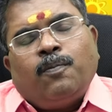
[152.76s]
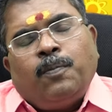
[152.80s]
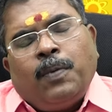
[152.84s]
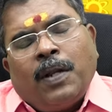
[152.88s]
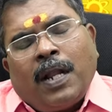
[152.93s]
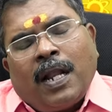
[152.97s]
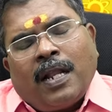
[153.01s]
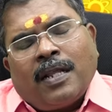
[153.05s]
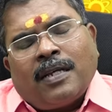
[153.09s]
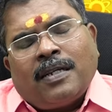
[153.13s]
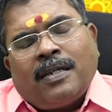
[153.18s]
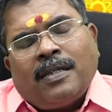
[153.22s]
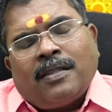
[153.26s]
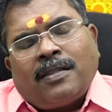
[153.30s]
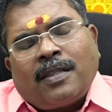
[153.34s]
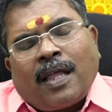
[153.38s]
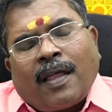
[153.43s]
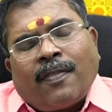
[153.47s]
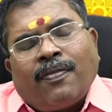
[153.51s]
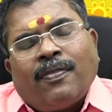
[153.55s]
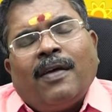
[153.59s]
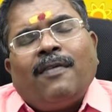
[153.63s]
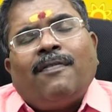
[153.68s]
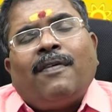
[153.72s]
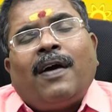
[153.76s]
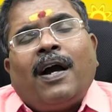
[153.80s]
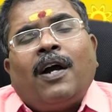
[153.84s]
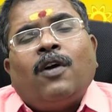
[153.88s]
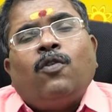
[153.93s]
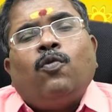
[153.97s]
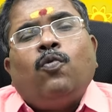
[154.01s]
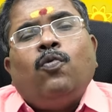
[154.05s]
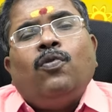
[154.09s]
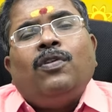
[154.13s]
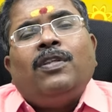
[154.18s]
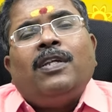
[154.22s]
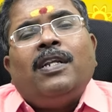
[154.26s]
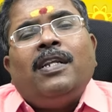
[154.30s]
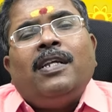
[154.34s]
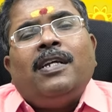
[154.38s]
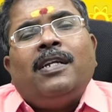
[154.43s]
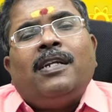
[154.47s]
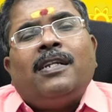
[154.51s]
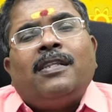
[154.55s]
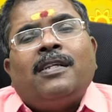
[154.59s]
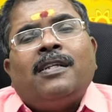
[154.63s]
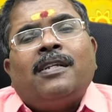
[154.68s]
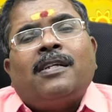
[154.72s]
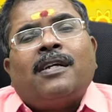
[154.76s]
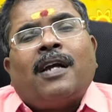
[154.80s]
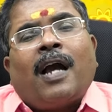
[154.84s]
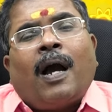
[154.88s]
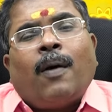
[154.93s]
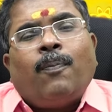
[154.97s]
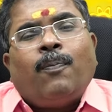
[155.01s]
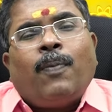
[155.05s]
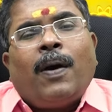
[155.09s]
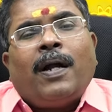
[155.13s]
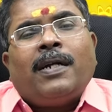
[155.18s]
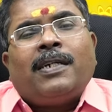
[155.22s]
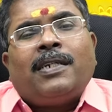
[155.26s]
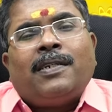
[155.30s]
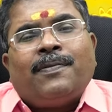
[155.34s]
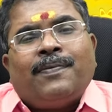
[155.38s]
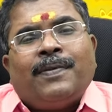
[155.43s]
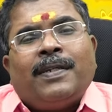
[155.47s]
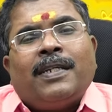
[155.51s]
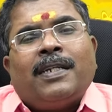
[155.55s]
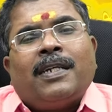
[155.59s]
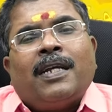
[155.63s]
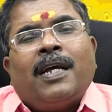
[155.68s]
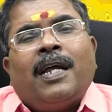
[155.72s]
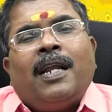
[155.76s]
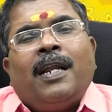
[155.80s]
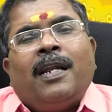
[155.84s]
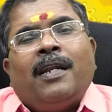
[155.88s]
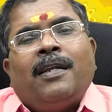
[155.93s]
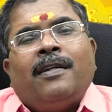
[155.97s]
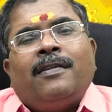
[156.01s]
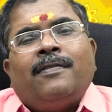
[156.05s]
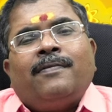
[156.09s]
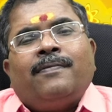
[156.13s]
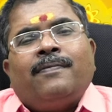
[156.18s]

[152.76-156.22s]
பிறருக்கு தந்த வாக்குறுதியில எளிதில் காப்பாற்றுவீர்கள்